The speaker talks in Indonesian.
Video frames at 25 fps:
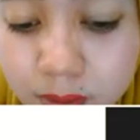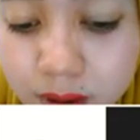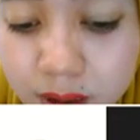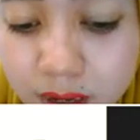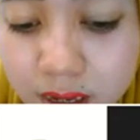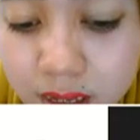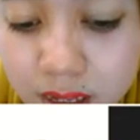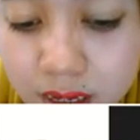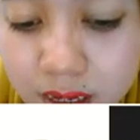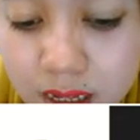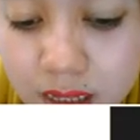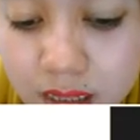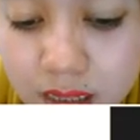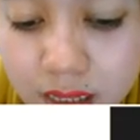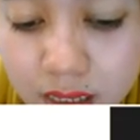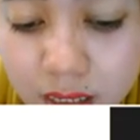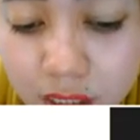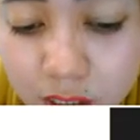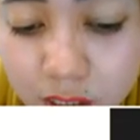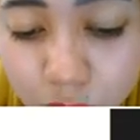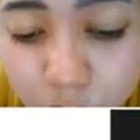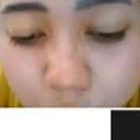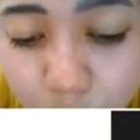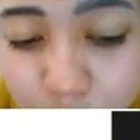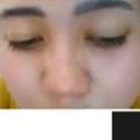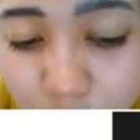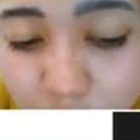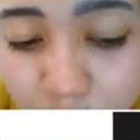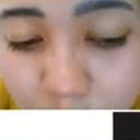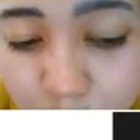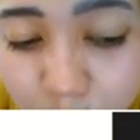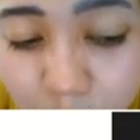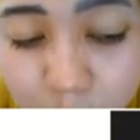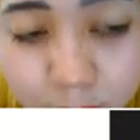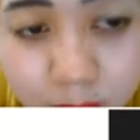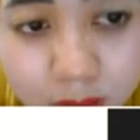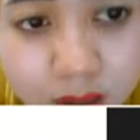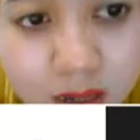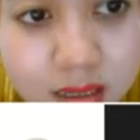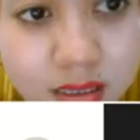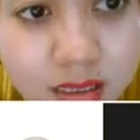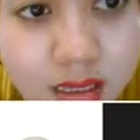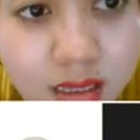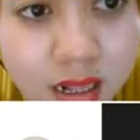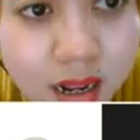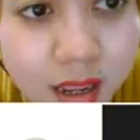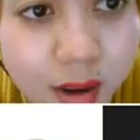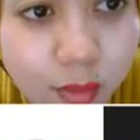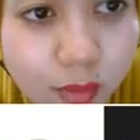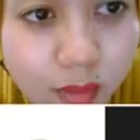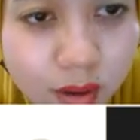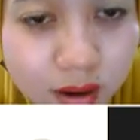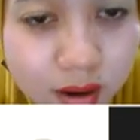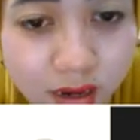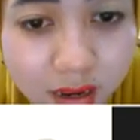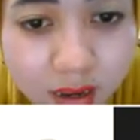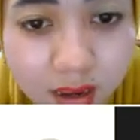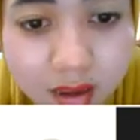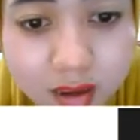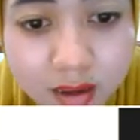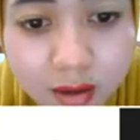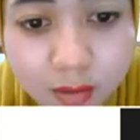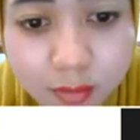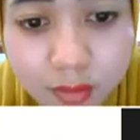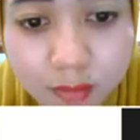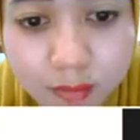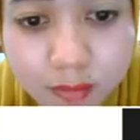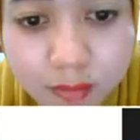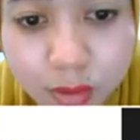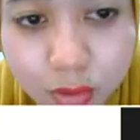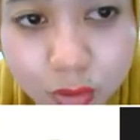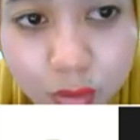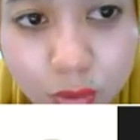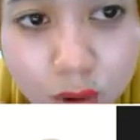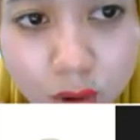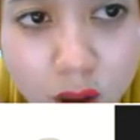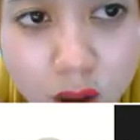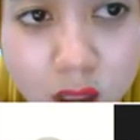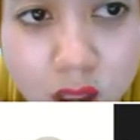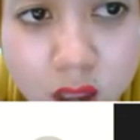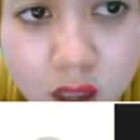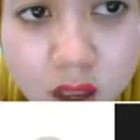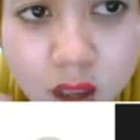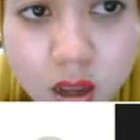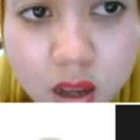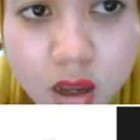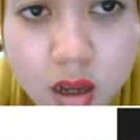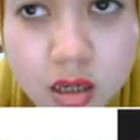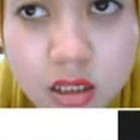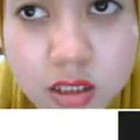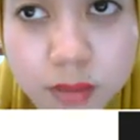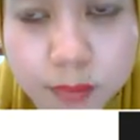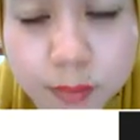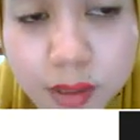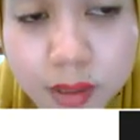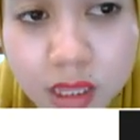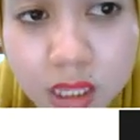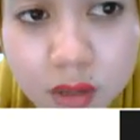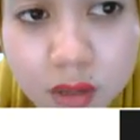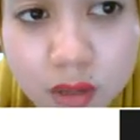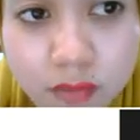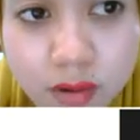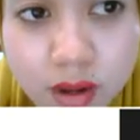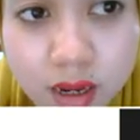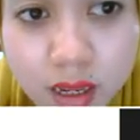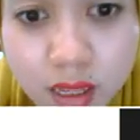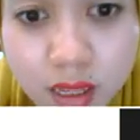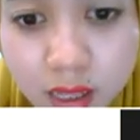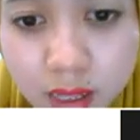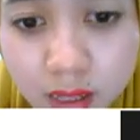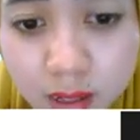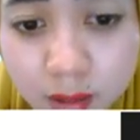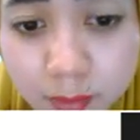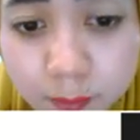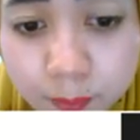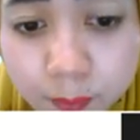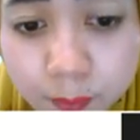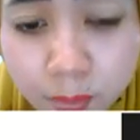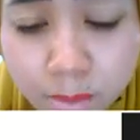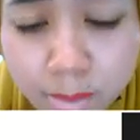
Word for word: flagellata itu terdapat pada sel hewan ya yang berbentuk seperti ya.